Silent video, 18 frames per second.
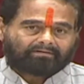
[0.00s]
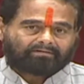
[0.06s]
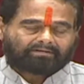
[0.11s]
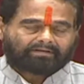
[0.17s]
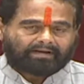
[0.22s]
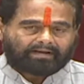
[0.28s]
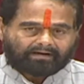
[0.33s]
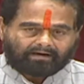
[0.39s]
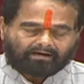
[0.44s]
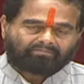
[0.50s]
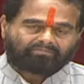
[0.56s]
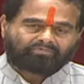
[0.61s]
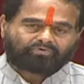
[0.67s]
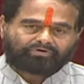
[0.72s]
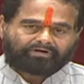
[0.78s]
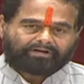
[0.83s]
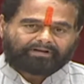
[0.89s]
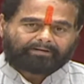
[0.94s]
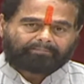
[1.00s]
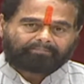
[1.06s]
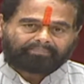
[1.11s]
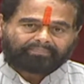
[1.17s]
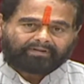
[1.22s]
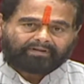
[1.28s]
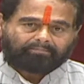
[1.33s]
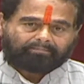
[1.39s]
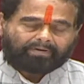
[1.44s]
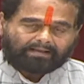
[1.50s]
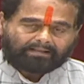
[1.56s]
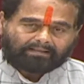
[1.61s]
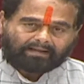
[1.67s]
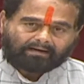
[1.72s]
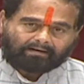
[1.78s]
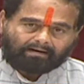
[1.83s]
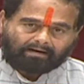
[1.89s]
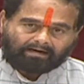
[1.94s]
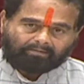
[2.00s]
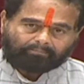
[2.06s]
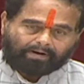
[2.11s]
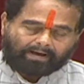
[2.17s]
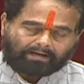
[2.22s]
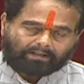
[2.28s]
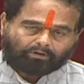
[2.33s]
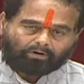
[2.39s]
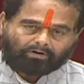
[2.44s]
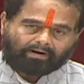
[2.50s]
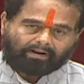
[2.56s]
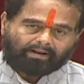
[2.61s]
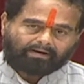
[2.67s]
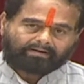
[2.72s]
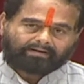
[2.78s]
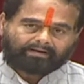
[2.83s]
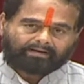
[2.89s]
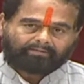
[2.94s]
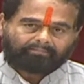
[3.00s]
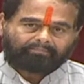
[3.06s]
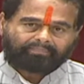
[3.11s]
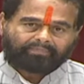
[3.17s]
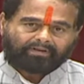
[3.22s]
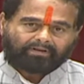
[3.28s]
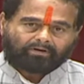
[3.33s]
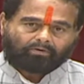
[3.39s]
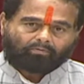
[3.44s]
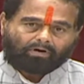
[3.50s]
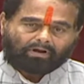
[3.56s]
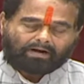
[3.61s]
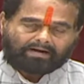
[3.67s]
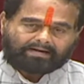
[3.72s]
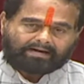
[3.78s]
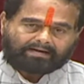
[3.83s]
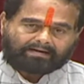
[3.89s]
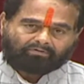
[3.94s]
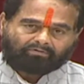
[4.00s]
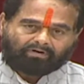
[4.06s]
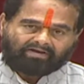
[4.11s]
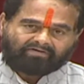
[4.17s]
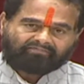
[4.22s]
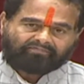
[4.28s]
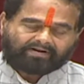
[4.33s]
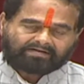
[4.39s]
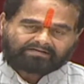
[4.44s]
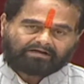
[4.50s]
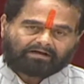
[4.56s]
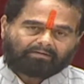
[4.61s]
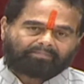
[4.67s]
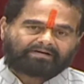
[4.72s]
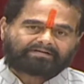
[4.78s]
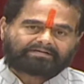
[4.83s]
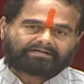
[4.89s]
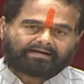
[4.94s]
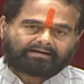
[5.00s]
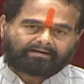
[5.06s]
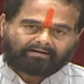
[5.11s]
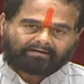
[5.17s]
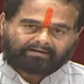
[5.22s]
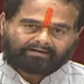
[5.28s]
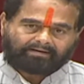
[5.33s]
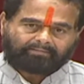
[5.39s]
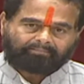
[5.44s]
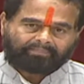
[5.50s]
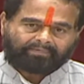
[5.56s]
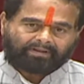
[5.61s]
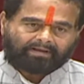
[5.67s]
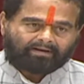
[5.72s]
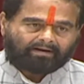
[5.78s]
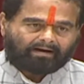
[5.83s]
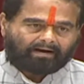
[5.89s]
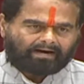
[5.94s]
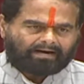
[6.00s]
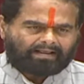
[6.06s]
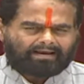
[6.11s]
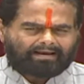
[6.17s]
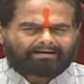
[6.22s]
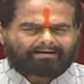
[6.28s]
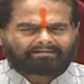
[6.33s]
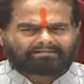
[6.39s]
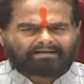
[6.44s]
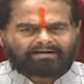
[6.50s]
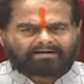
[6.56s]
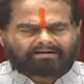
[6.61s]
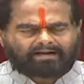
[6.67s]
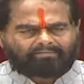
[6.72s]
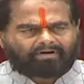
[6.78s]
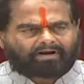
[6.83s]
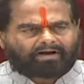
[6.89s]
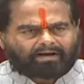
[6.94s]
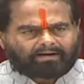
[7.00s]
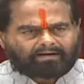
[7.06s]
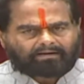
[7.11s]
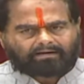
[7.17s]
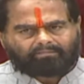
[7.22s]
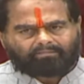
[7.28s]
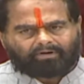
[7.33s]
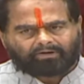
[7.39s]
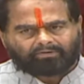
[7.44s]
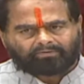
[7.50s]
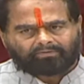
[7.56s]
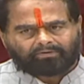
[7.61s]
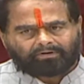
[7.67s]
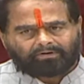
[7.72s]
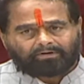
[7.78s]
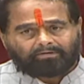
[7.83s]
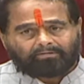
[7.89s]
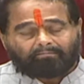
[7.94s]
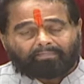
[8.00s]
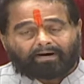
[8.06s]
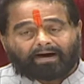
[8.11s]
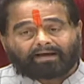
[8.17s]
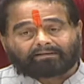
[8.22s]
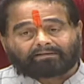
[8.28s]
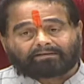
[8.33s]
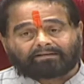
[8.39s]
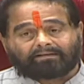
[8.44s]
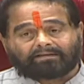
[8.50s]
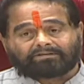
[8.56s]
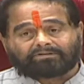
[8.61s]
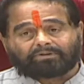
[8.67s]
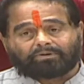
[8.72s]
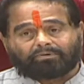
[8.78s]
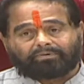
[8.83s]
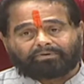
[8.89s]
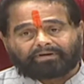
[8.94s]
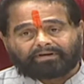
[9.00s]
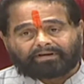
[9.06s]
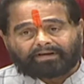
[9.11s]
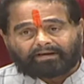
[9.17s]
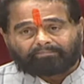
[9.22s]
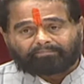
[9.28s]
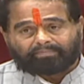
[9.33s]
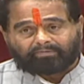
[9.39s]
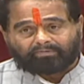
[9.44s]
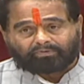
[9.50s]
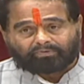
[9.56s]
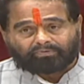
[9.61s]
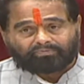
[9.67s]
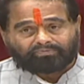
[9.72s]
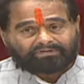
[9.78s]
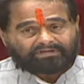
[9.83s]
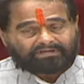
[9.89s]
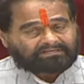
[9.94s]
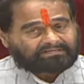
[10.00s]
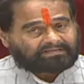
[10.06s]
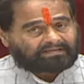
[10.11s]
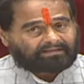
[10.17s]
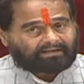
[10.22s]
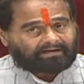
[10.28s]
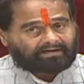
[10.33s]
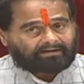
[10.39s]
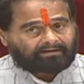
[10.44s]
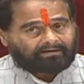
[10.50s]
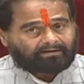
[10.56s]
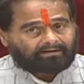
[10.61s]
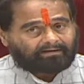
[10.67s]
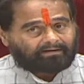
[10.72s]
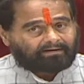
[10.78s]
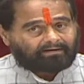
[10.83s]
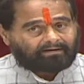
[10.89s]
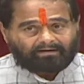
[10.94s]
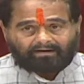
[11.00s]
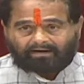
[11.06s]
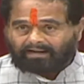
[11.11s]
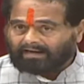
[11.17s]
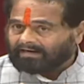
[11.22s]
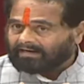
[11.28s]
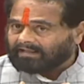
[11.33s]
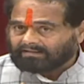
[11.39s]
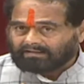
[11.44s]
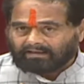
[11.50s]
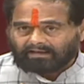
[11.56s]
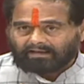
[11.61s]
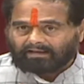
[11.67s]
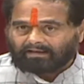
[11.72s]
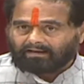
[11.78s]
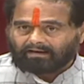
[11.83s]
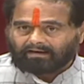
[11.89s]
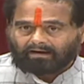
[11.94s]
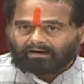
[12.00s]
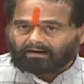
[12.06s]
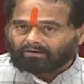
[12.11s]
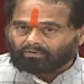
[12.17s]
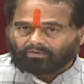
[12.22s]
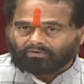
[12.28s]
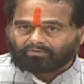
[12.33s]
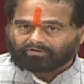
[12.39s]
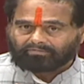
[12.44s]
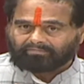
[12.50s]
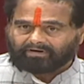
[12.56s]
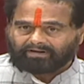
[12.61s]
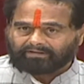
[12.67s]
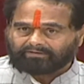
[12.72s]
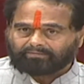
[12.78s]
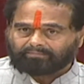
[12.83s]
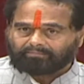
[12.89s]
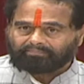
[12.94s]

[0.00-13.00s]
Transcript: శ్రీకారం చుట్టి పేదరికాన్ని పారదోలడానికి క్వాలిటేటివ్ లైఫ్ను ఎస్టాబ్లిష్ చేయడానికి అనేక సంక్షేమ కార్యక్రమాలు భారతదేశంలో ఇంకే ప్రభుత్వం చేస్తాదని నేనైతే అనుకోవటం లేదు